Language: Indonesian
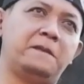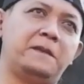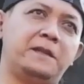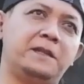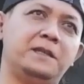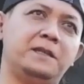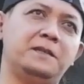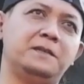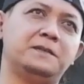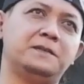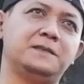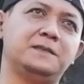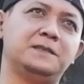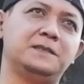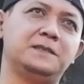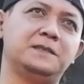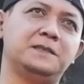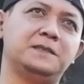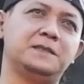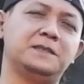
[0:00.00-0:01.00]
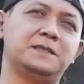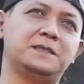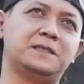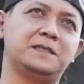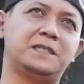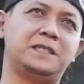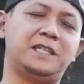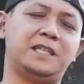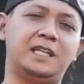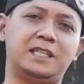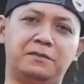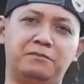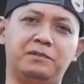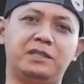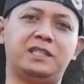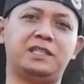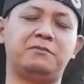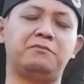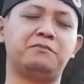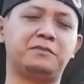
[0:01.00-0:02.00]
Jadi ketika
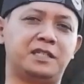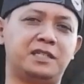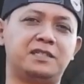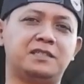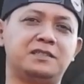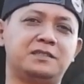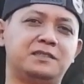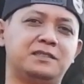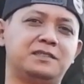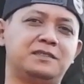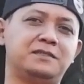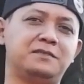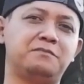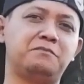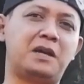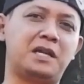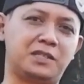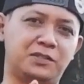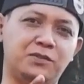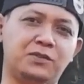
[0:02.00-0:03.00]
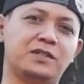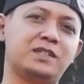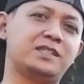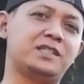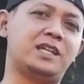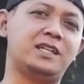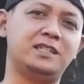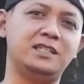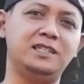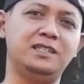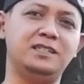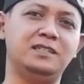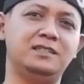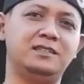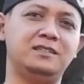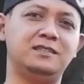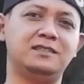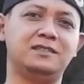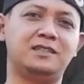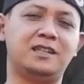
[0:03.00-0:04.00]
teman-teman masuk ke candi
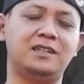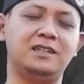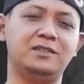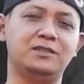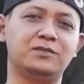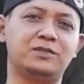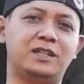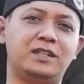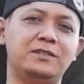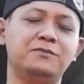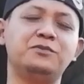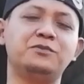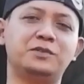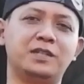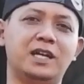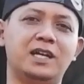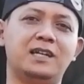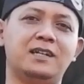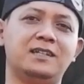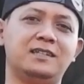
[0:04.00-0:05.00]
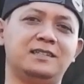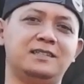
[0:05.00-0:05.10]
dan itu candi Buddha.